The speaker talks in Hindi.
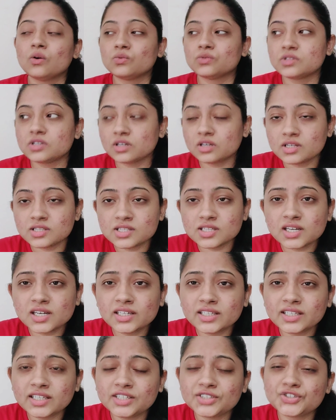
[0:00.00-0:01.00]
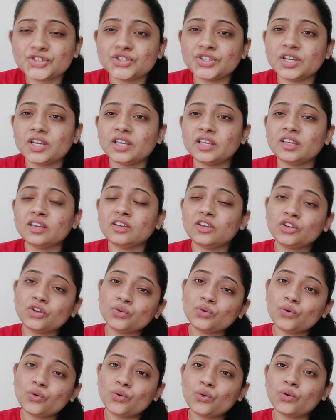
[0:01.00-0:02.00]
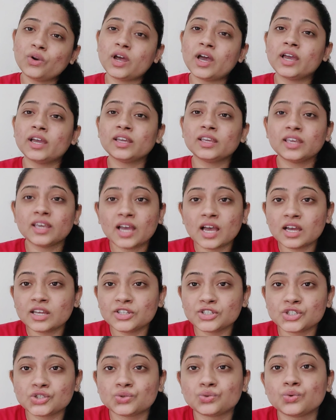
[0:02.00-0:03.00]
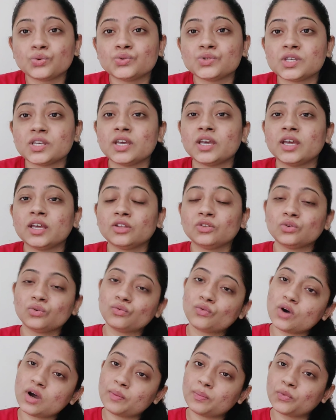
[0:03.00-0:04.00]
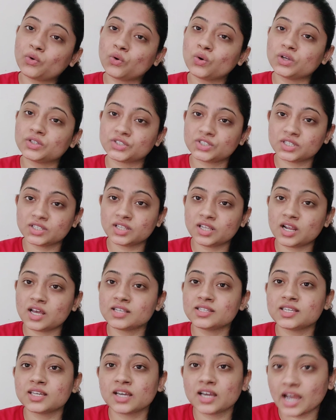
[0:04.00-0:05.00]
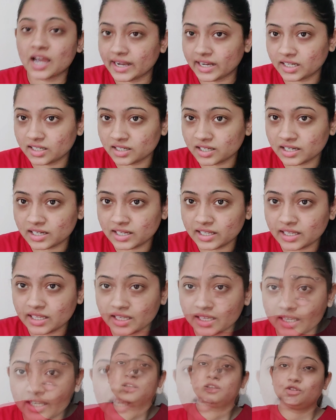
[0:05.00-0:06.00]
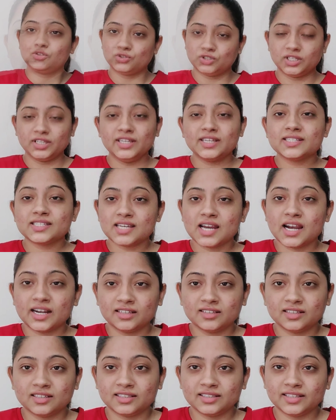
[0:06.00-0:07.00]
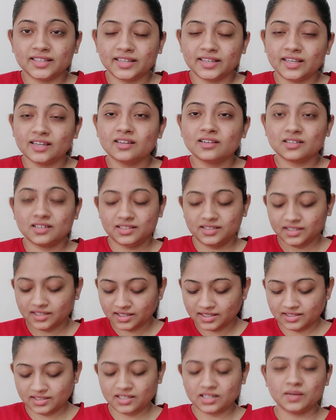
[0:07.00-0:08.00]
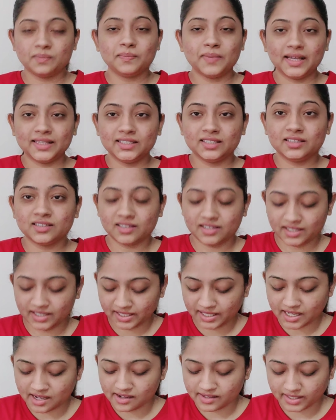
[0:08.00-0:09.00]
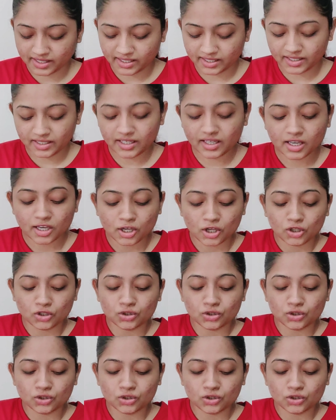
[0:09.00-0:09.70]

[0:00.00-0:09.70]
उनसे कंसल्ट कीजिए कि क्यों हो रहा है क्या इश्यूज है तो वो आपको अच्छी तरह से गाइड कर लेंगे तो चलिए स्टार्ट करते हैं करते करते हम बातें करेंगे आगे की